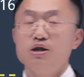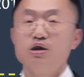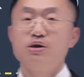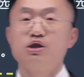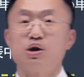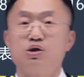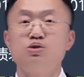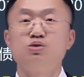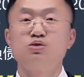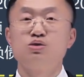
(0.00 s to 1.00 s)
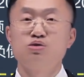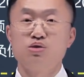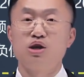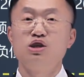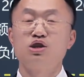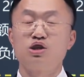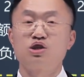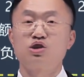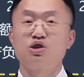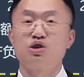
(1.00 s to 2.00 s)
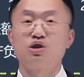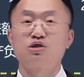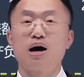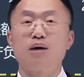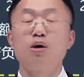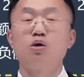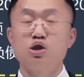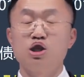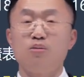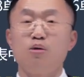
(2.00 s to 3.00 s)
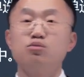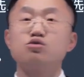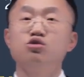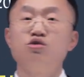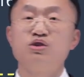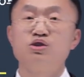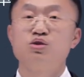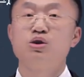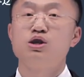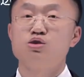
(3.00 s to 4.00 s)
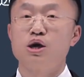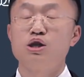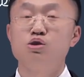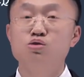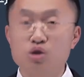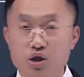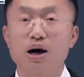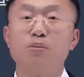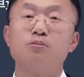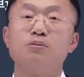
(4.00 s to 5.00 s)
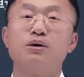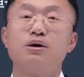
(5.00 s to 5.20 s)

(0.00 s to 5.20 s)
因为少数股东权益呢是打包的项目，不区分所有者权益的具体项目。